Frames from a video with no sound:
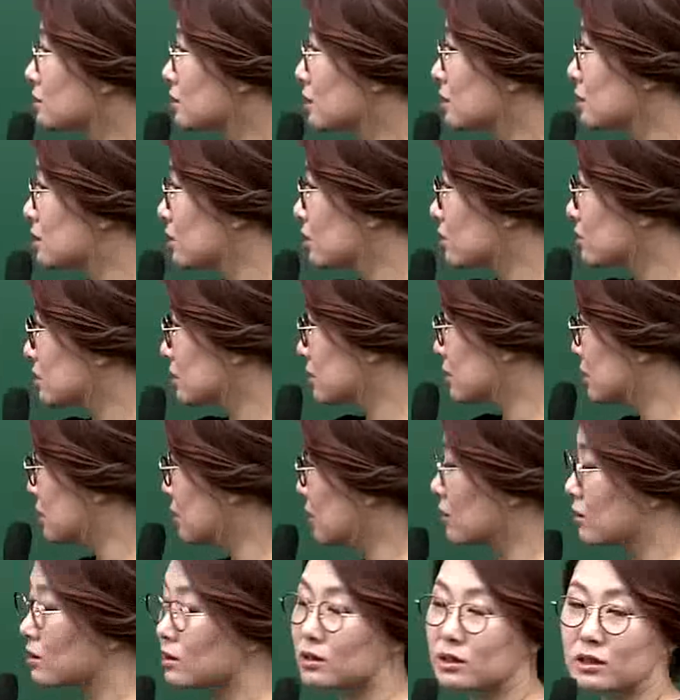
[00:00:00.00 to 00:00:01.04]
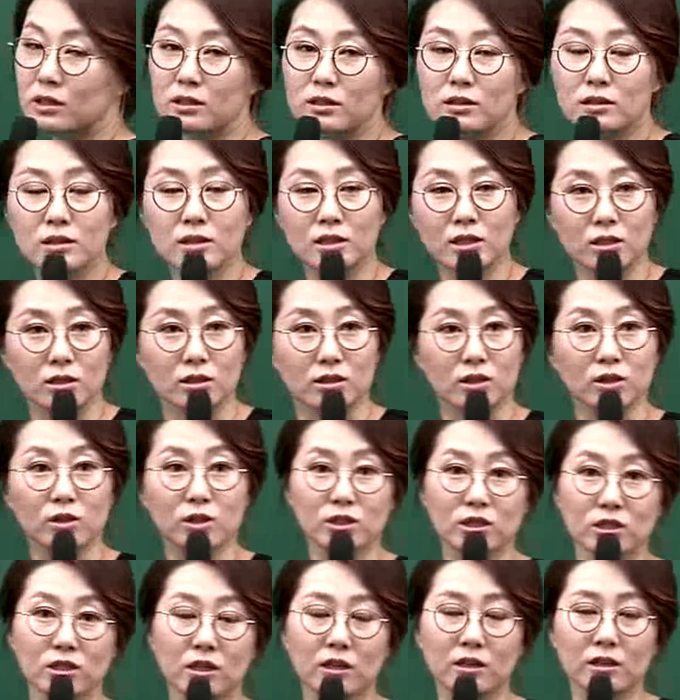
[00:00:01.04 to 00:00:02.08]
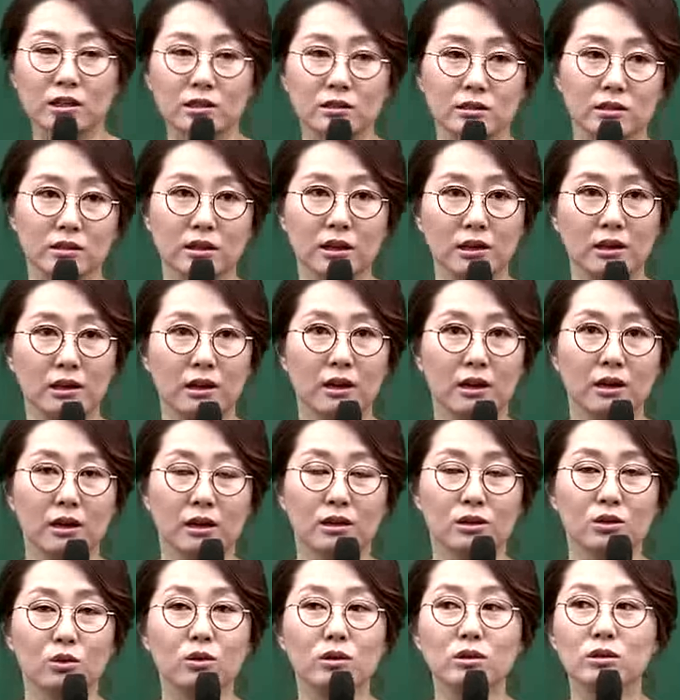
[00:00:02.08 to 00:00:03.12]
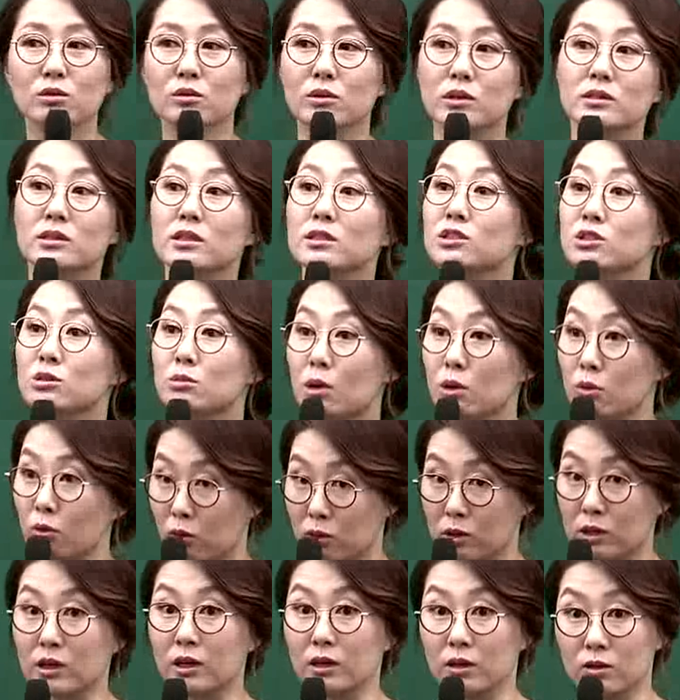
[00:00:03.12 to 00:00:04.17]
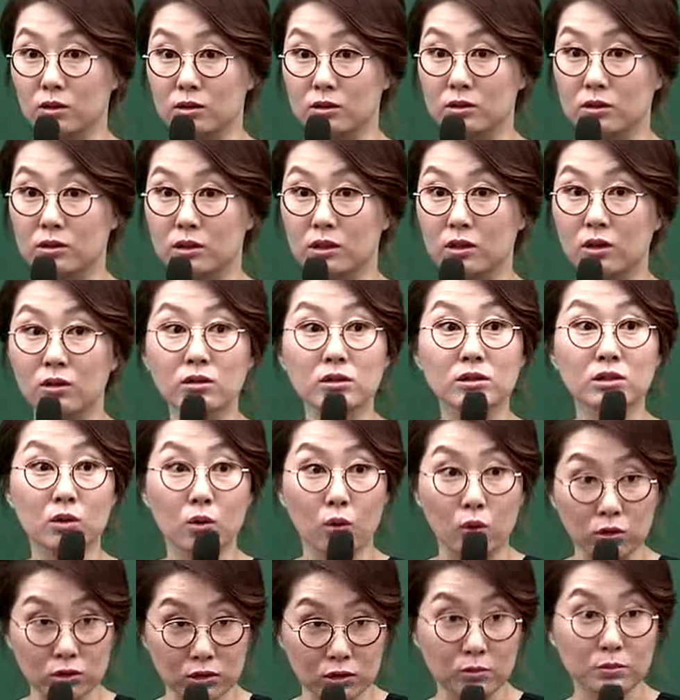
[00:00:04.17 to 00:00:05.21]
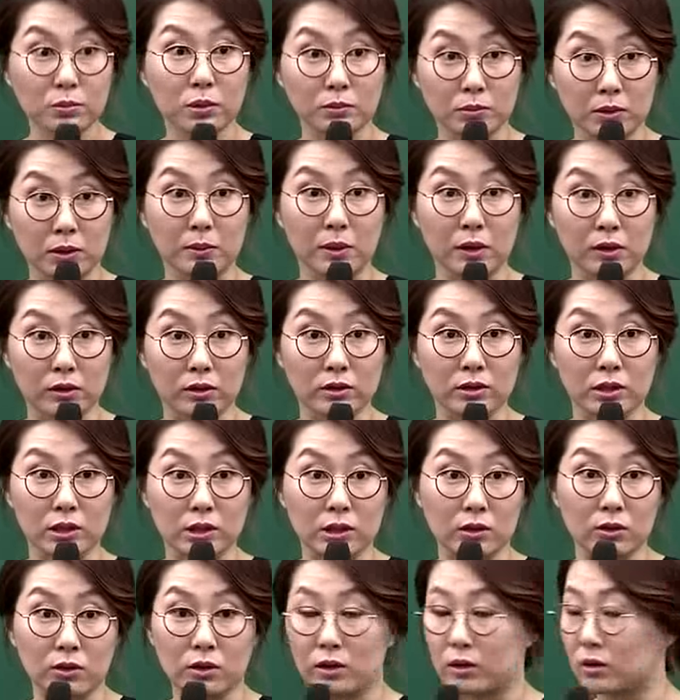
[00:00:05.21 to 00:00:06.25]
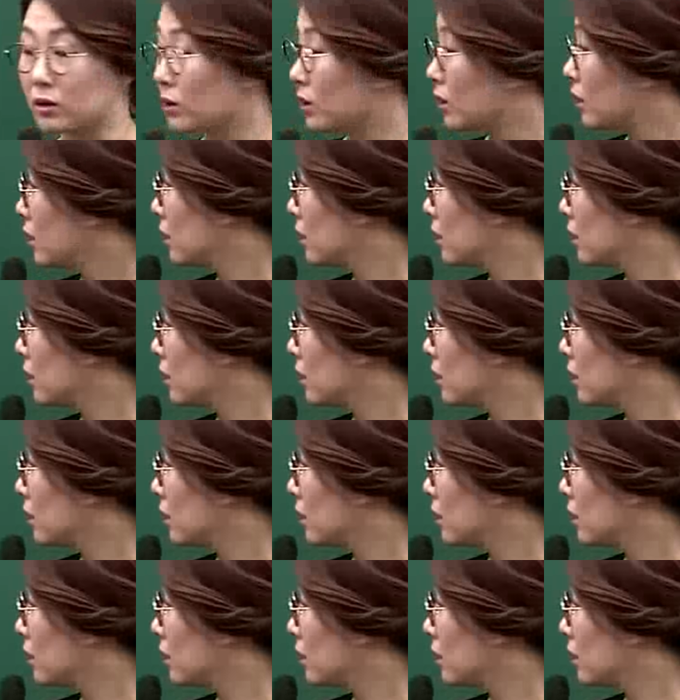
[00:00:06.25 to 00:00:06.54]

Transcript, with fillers: 그냥 기억은 기억, 키읔은 키읔 이렇게 생각하는데, 여기도 굉장히 심한 원리가 있거든요. 이런 걸 이제 고전법 때 배우게 되는 거예요.